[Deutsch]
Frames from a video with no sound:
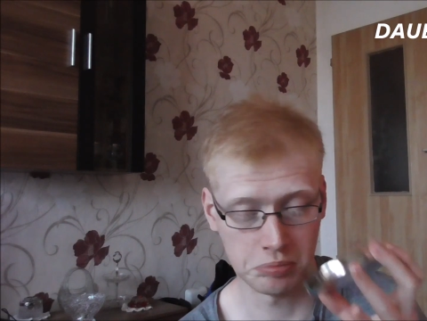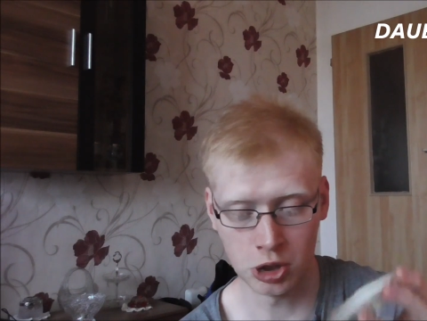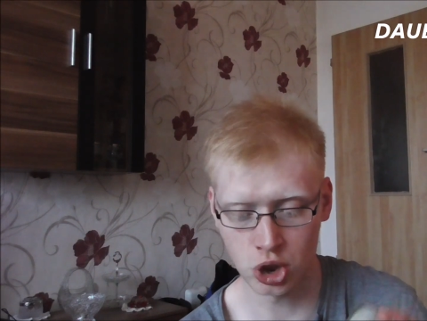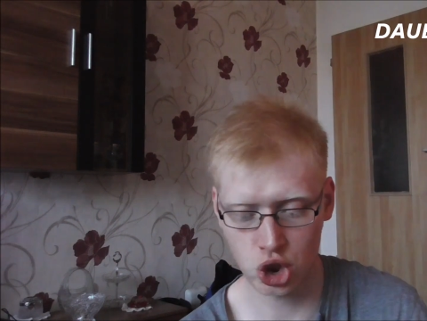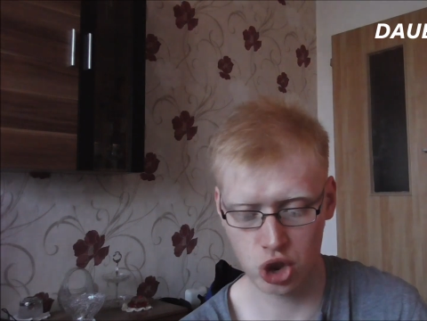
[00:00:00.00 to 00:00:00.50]

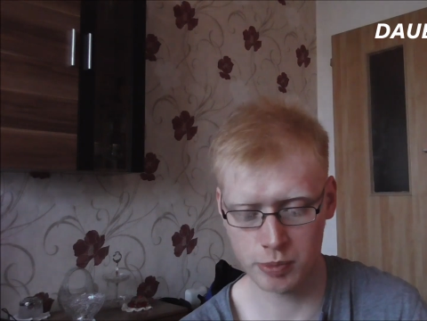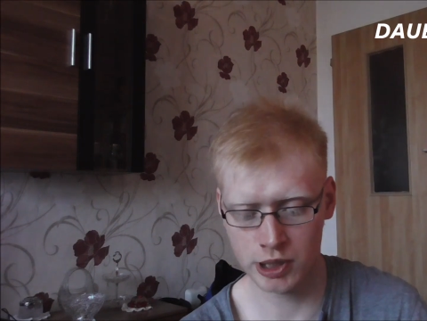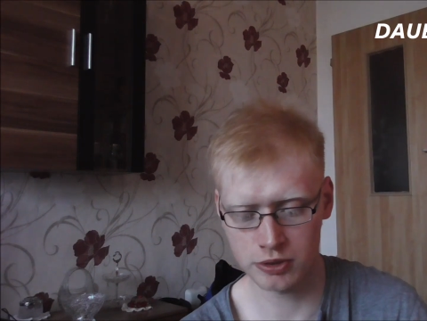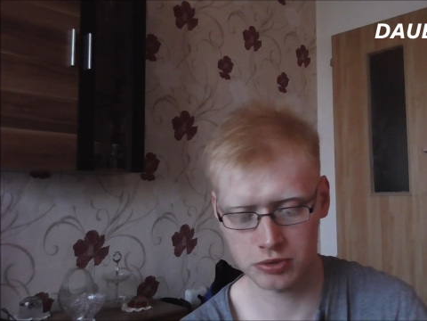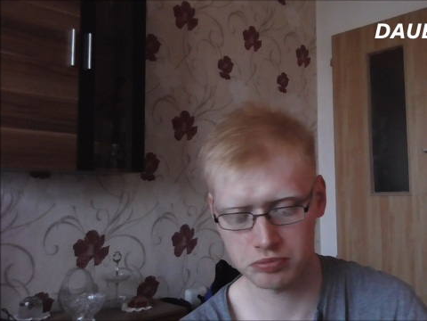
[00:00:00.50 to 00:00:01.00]
Bin ich
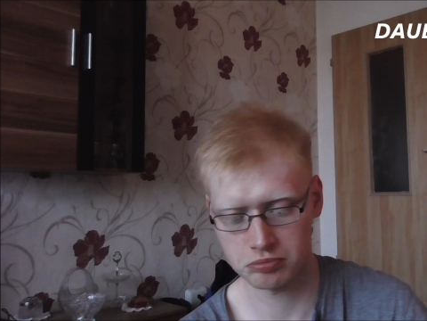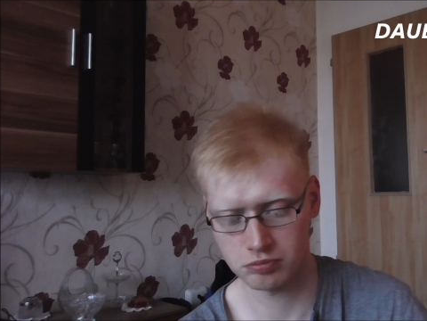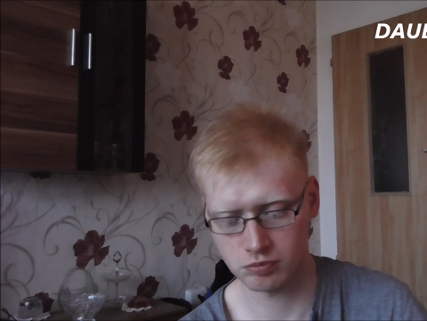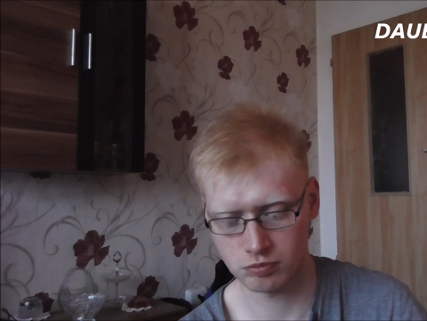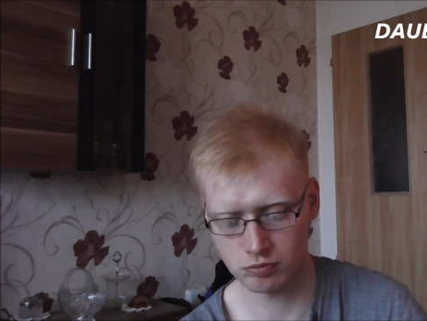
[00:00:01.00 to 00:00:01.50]
gespannt,
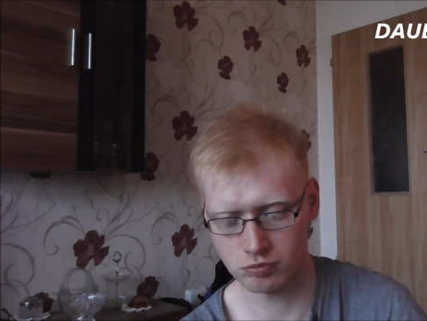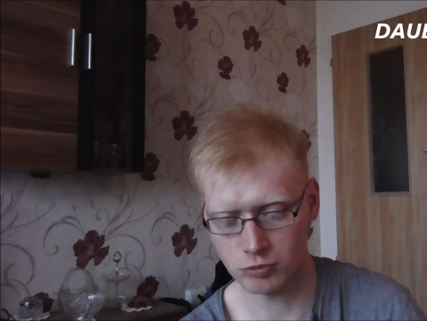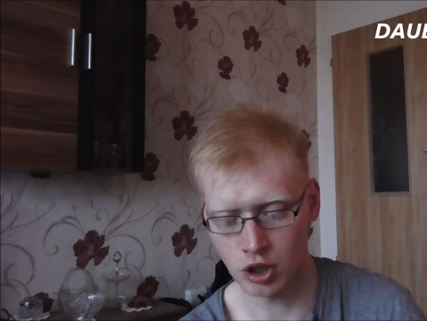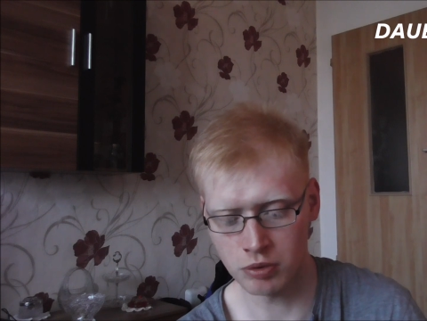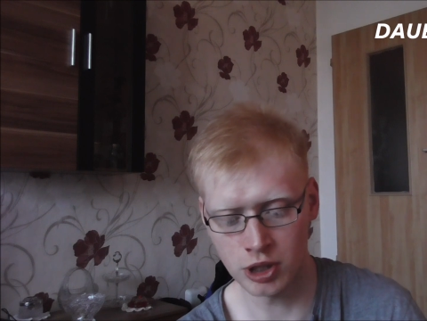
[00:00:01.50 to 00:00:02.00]

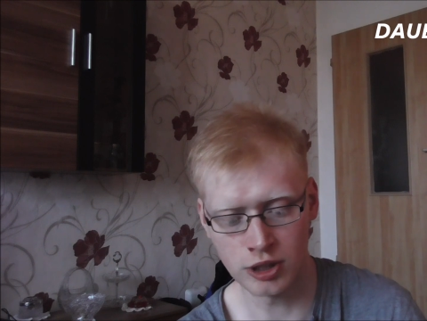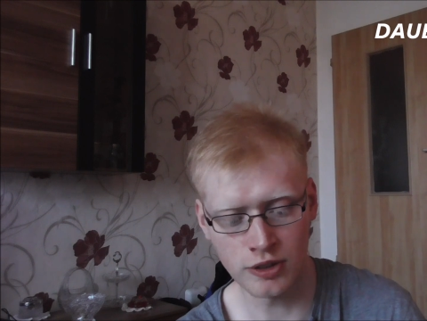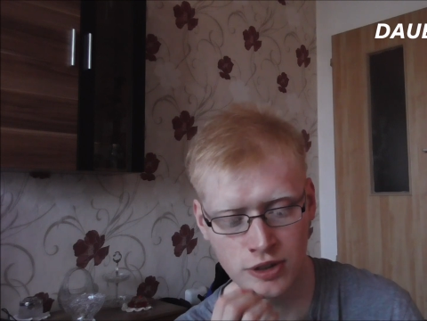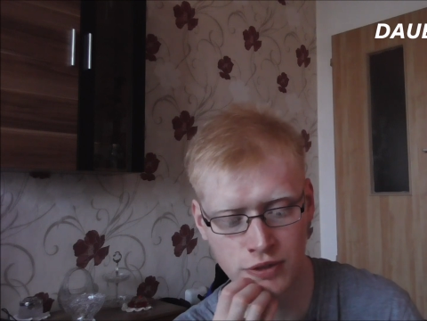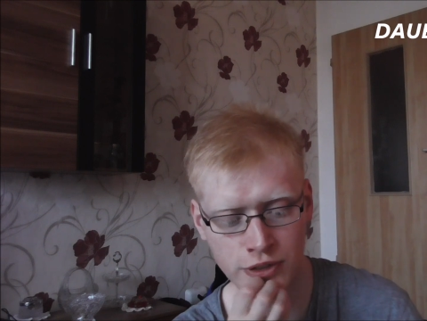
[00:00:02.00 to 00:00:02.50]
auch wie
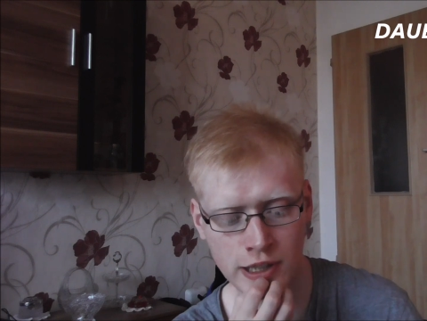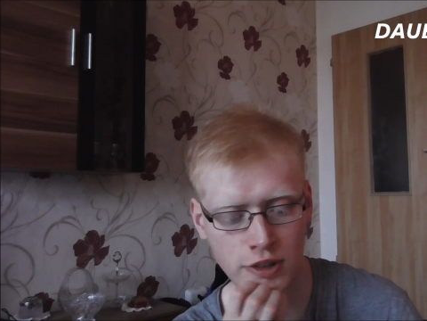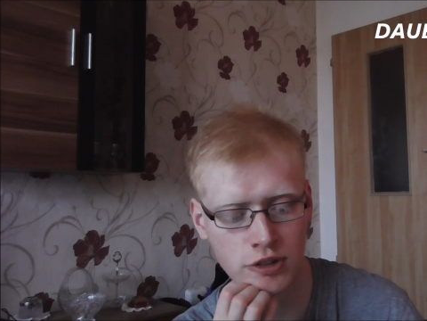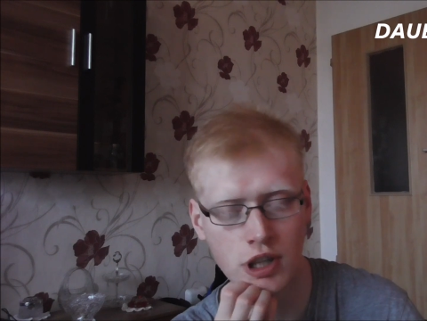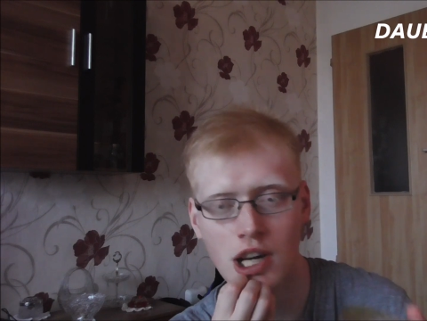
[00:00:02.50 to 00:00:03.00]
intensiv der
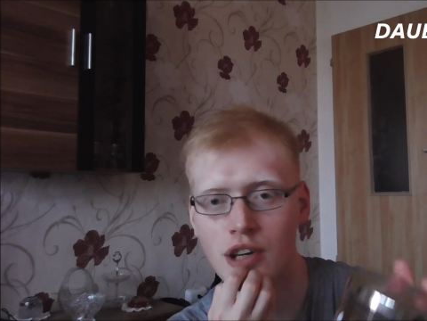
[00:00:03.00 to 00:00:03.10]
ist.